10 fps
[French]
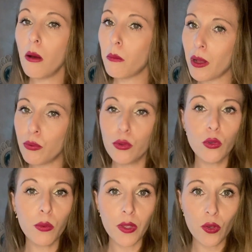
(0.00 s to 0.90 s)
pas plus
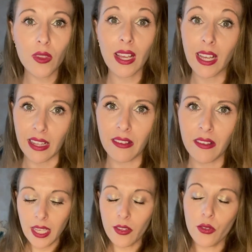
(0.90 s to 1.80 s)
haut parce que ça graisse.
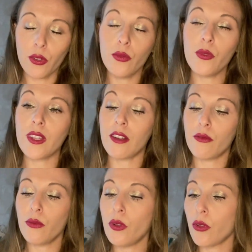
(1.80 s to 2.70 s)
Qu'est-ce que nous
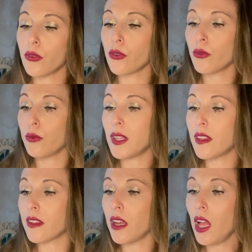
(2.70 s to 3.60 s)
avons
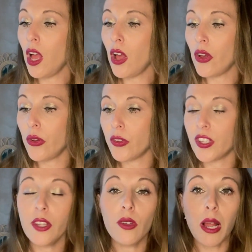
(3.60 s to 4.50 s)
ensuite euh,
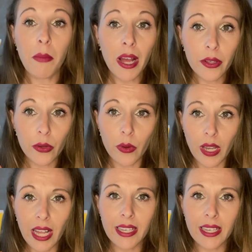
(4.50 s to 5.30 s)
J'ai de la marque La